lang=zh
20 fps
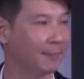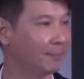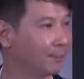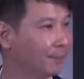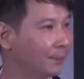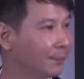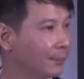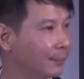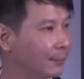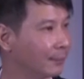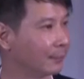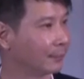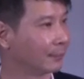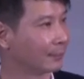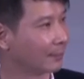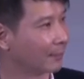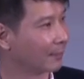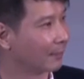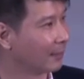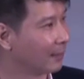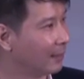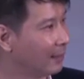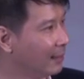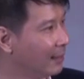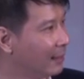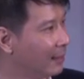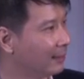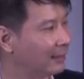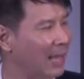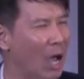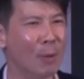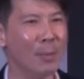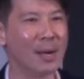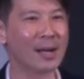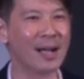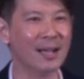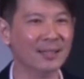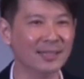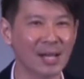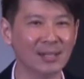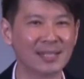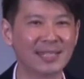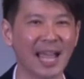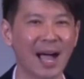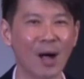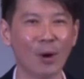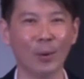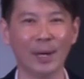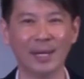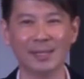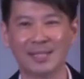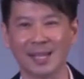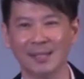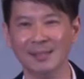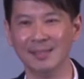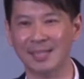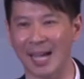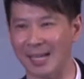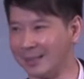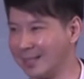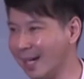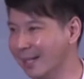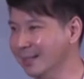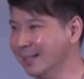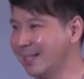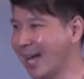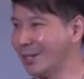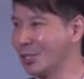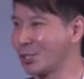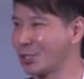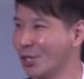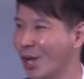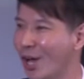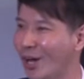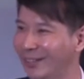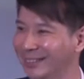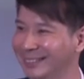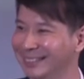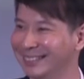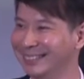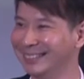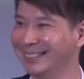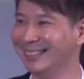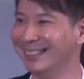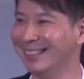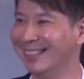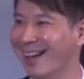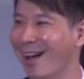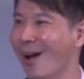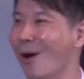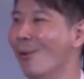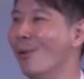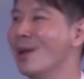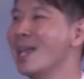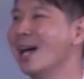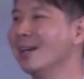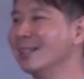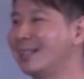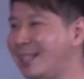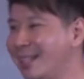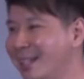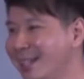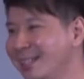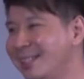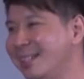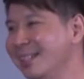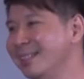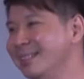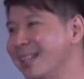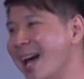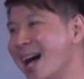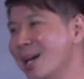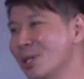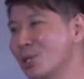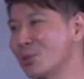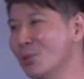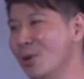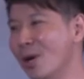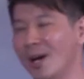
单，当我们看到教会增长成长的时候，我要提醒大家